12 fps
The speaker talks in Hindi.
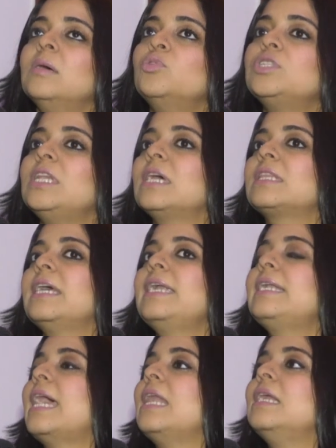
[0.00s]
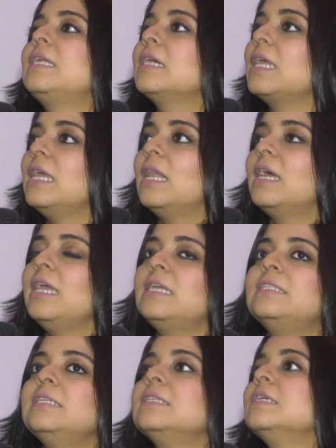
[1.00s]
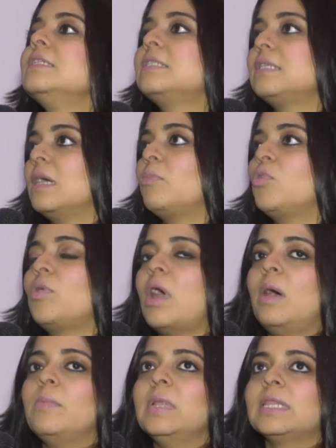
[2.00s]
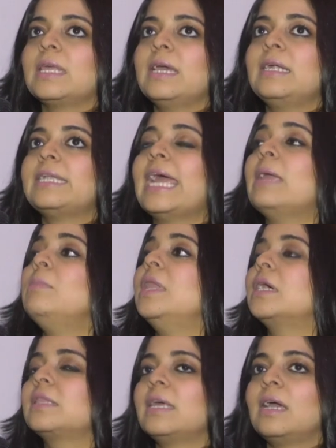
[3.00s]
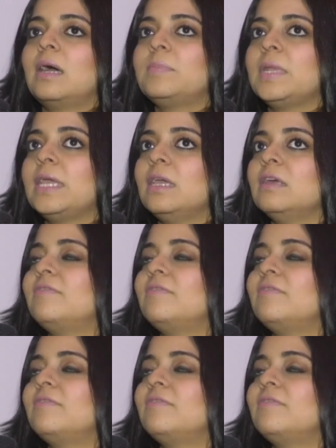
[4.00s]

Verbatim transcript: मुझे लगता है टैलेंट अकेला एक चीज़ है जिससे आपको काम मिलता है टाइम लगता है आपने